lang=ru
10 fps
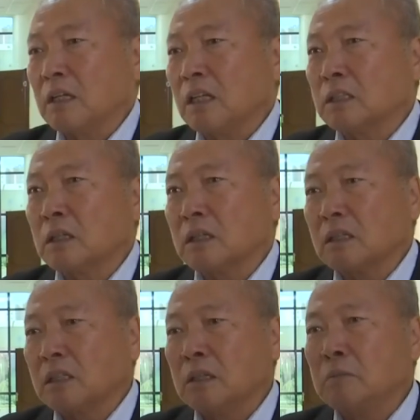– это
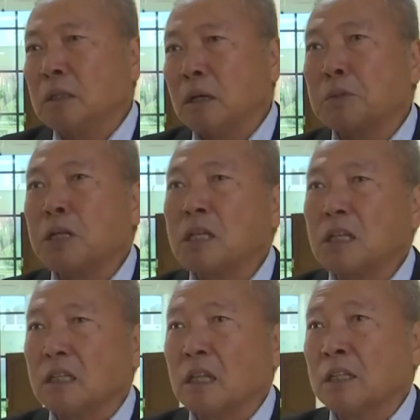именно
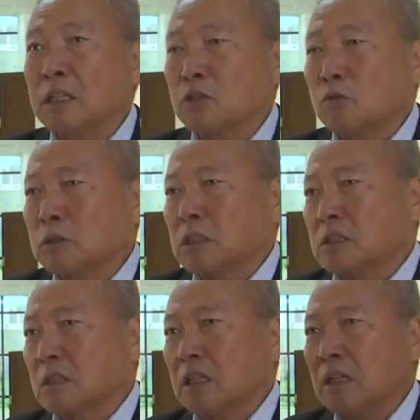общение. Для нашего
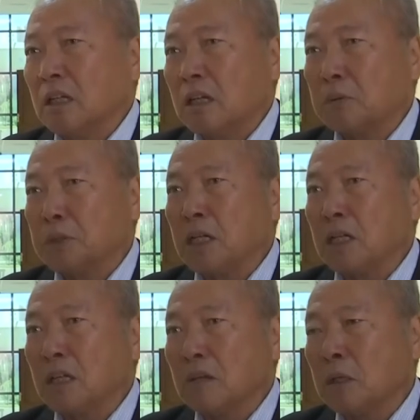возраста общение.
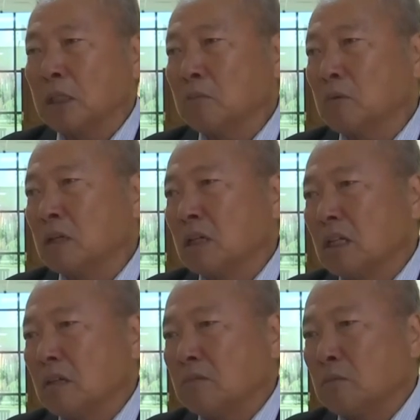Поэтому
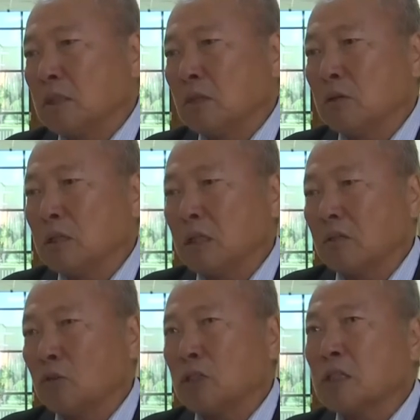мы сегодня
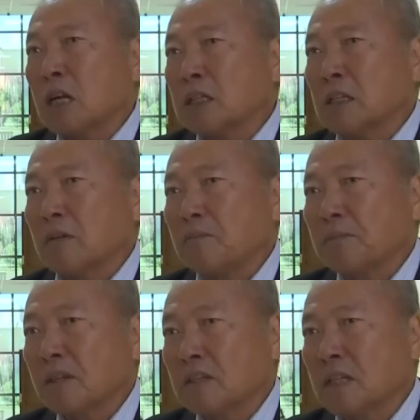очень рады
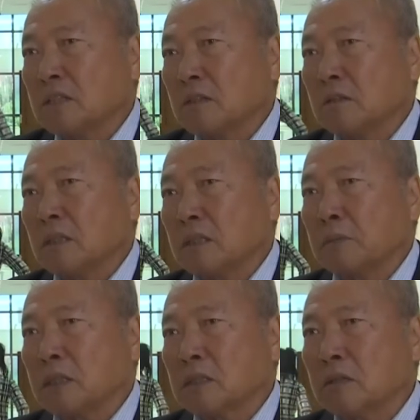здесь
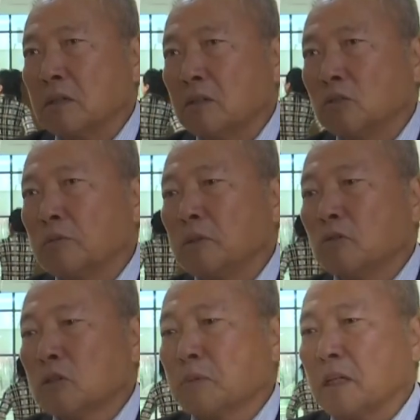собраться в Доме
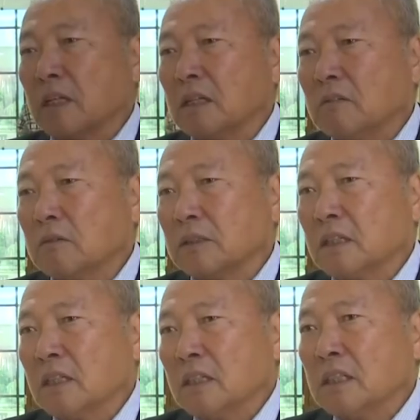дружбы. Вот.
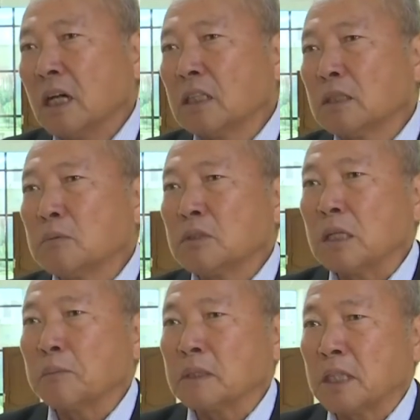Я хотел бы
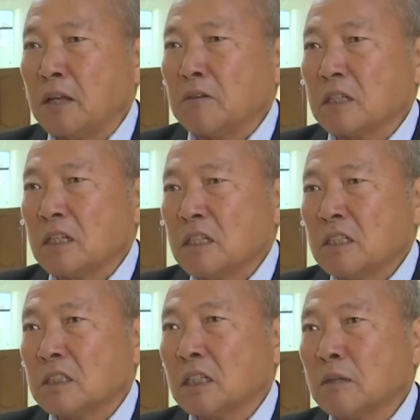всех поздравить
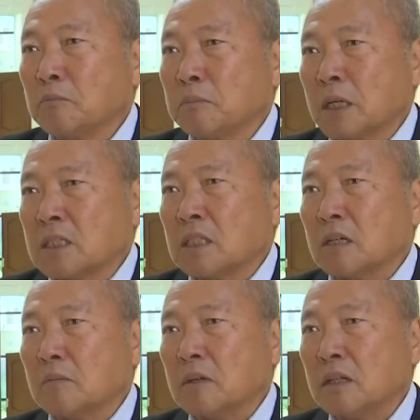с таким праздником.